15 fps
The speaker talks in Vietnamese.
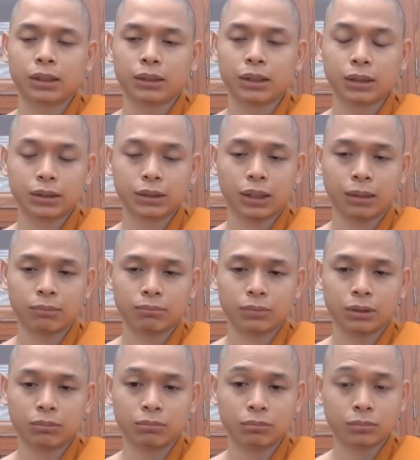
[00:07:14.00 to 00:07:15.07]
tức là
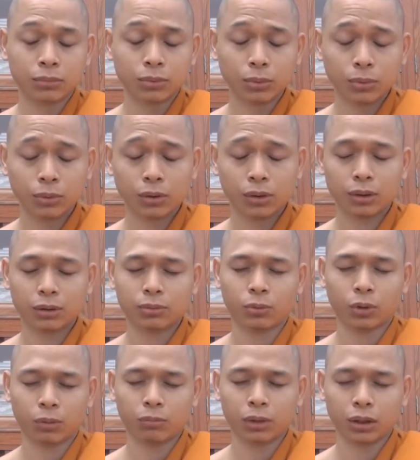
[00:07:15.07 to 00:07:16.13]
mình mua
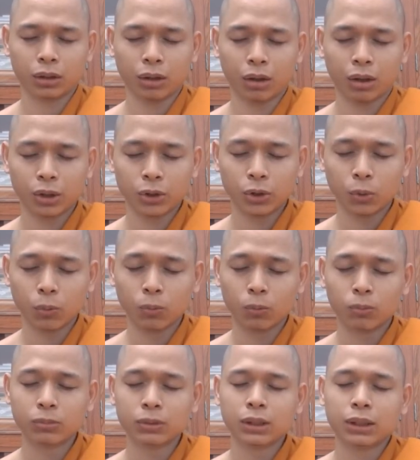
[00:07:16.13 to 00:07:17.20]
hoặc mình thọ
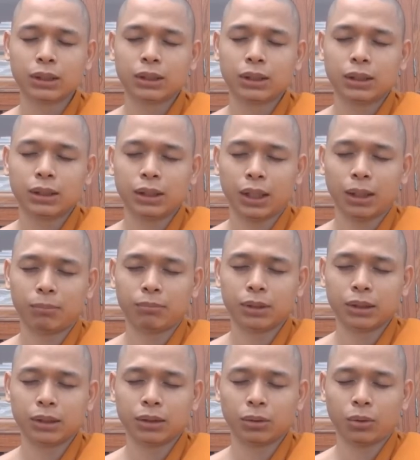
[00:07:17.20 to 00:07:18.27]
dụng là
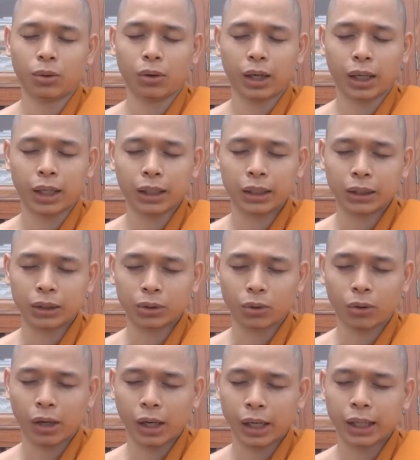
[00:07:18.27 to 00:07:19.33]
mình hoàn
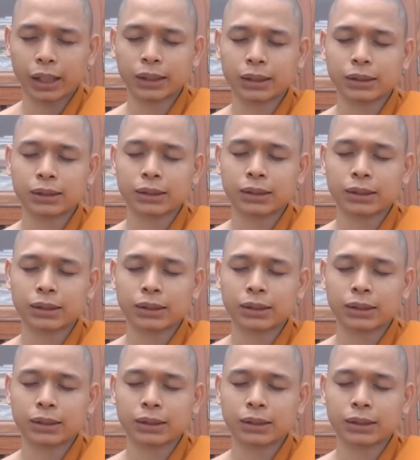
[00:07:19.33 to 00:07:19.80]
toàn